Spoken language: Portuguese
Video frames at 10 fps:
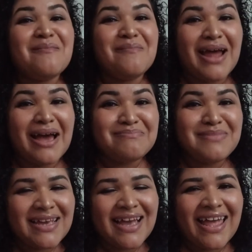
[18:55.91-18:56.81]
para
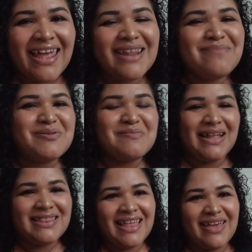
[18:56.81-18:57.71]
Micaela e para o
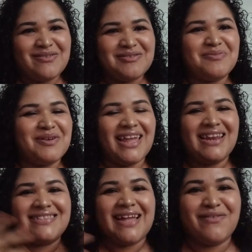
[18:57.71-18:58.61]
Matheus, porque
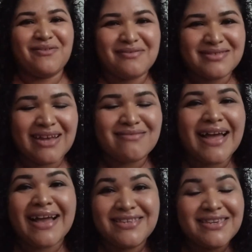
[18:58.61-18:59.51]
eles estavam com
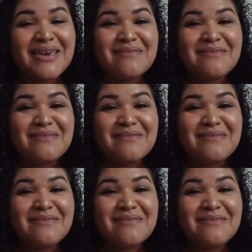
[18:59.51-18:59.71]
saudade.